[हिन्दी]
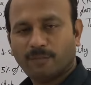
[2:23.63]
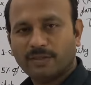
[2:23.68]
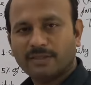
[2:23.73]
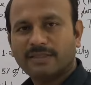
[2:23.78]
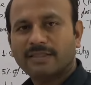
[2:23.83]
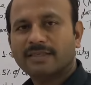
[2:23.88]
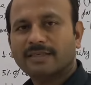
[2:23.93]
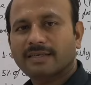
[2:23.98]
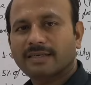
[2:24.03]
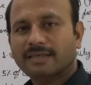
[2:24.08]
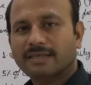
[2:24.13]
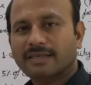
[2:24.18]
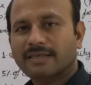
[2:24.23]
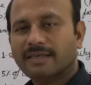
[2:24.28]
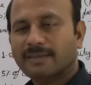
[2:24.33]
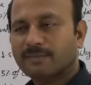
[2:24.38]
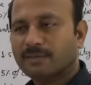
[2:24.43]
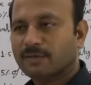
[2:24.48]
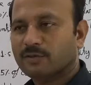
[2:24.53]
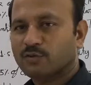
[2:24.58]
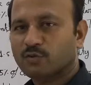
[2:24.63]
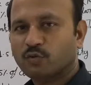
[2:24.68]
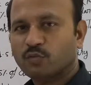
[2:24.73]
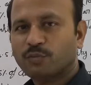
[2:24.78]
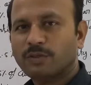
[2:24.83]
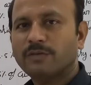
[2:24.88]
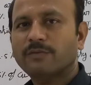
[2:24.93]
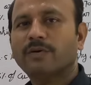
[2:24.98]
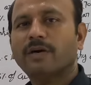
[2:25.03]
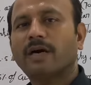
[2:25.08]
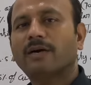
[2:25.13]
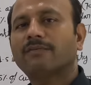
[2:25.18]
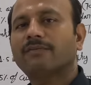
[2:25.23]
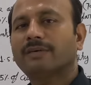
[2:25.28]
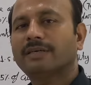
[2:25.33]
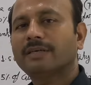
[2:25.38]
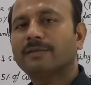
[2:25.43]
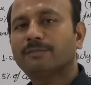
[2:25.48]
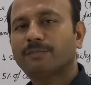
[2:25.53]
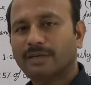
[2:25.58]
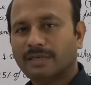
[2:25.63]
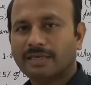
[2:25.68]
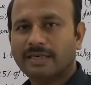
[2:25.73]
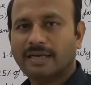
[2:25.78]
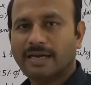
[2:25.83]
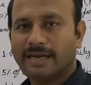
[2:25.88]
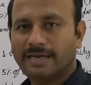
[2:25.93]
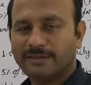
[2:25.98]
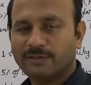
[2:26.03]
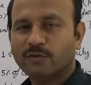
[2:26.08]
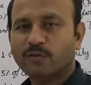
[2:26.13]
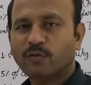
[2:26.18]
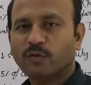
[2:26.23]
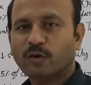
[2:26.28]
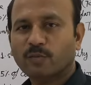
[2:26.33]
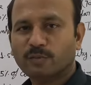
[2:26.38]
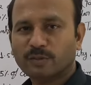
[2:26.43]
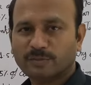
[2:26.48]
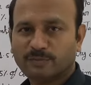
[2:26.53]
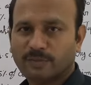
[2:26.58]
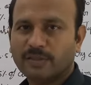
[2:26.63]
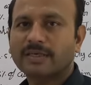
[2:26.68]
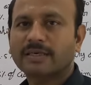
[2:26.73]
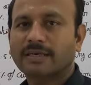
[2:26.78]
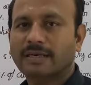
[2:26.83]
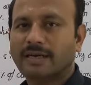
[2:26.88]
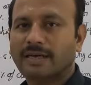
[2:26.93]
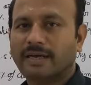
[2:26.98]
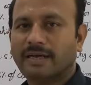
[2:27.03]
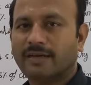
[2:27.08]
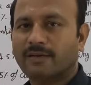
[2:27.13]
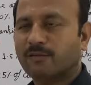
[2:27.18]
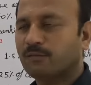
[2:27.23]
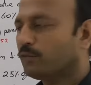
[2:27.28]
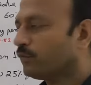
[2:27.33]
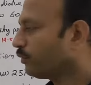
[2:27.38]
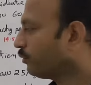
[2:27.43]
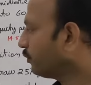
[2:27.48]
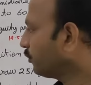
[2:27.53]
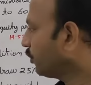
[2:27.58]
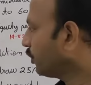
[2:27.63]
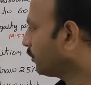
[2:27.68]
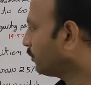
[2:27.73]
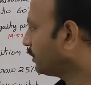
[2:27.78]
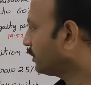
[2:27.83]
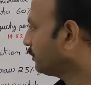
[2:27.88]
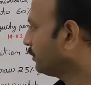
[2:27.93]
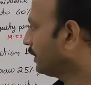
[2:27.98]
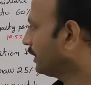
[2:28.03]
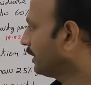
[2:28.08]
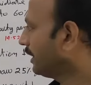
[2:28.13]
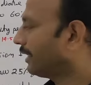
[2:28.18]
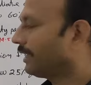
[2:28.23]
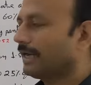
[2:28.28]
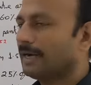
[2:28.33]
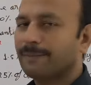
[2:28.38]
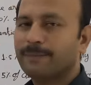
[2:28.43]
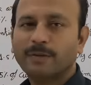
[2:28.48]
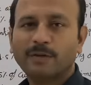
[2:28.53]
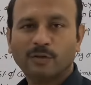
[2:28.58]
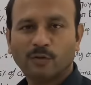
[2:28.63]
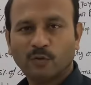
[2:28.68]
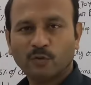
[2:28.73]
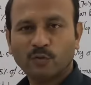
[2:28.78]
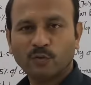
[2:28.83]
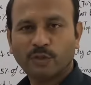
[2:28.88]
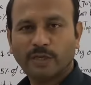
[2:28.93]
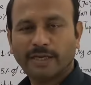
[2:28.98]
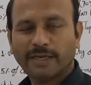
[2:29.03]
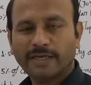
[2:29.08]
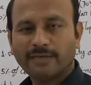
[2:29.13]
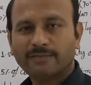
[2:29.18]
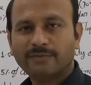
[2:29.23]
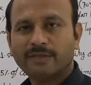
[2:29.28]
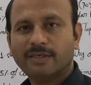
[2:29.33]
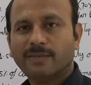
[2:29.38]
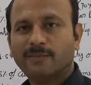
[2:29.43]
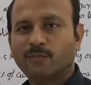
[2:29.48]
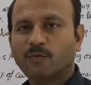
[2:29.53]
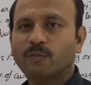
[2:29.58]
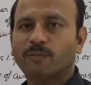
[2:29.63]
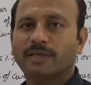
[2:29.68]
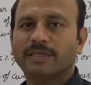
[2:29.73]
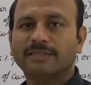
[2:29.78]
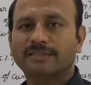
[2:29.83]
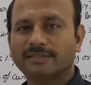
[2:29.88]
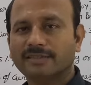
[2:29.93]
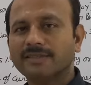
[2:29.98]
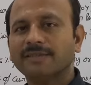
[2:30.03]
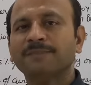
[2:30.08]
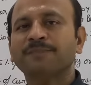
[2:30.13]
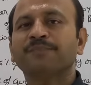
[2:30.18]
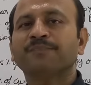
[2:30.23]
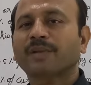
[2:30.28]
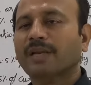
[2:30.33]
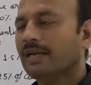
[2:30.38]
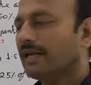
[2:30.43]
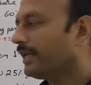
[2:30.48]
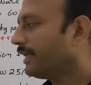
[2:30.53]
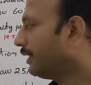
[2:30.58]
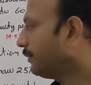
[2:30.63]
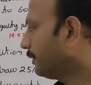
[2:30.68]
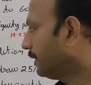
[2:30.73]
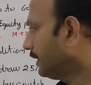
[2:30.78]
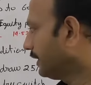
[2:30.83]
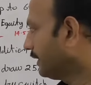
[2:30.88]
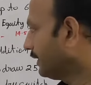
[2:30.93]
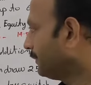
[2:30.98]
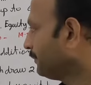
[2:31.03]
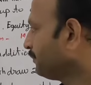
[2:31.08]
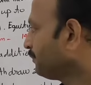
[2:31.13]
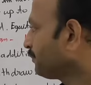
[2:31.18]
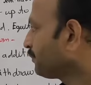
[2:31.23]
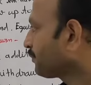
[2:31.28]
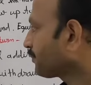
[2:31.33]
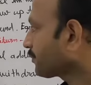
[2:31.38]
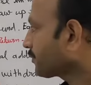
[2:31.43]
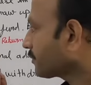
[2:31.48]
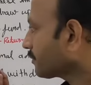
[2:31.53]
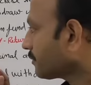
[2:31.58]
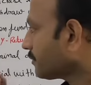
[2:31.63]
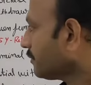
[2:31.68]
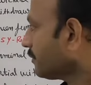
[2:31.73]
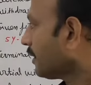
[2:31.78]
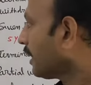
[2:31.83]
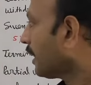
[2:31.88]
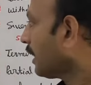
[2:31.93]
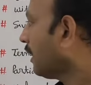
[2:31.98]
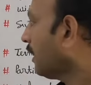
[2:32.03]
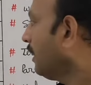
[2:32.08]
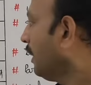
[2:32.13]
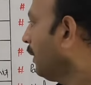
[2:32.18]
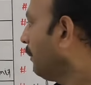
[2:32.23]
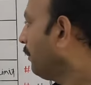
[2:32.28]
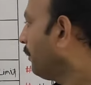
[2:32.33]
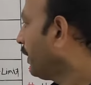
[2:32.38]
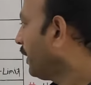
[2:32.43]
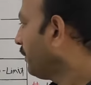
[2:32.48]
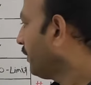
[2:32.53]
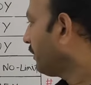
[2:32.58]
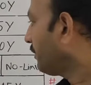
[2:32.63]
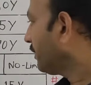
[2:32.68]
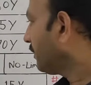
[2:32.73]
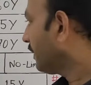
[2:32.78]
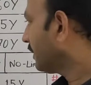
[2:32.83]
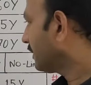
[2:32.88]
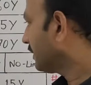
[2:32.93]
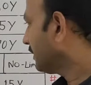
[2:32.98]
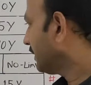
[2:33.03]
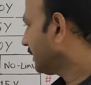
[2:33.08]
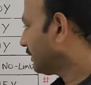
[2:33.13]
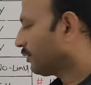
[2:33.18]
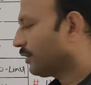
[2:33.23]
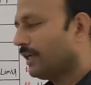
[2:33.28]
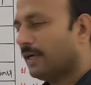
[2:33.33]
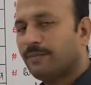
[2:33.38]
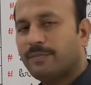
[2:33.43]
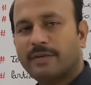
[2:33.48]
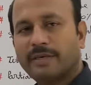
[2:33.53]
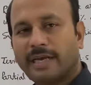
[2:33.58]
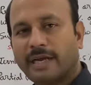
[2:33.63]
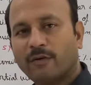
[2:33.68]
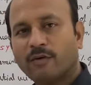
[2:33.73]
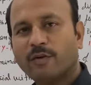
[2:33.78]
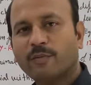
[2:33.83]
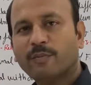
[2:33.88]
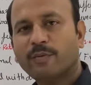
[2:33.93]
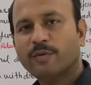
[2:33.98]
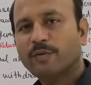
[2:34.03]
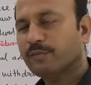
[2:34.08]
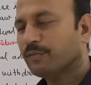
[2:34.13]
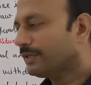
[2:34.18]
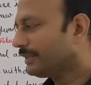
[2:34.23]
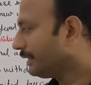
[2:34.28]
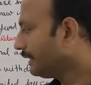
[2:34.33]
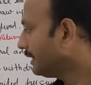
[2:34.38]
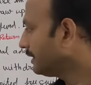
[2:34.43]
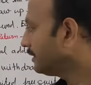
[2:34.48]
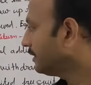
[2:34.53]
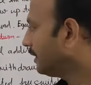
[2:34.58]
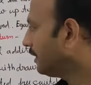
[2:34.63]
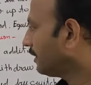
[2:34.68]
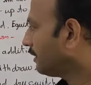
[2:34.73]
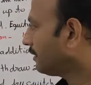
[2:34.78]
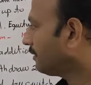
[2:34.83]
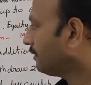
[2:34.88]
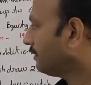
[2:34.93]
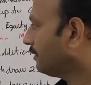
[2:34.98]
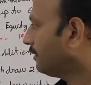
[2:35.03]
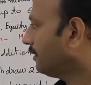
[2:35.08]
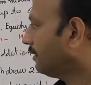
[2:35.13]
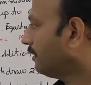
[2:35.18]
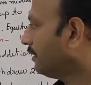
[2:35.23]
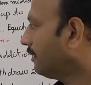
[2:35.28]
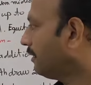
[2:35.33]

बंद करके आपका जो भी वहाँ फंड बढ़ रहा है जो कॉर्पस बन रहा है वो कॉर्पस बनना यहाँ पर क्लोज हो जाएगा फिर आपको पेंशन लेनी पड़ेगी प्रीमियम की बात की जाए तो यहाँ पर रेगुलर प्रीमियम है तीस हज़ार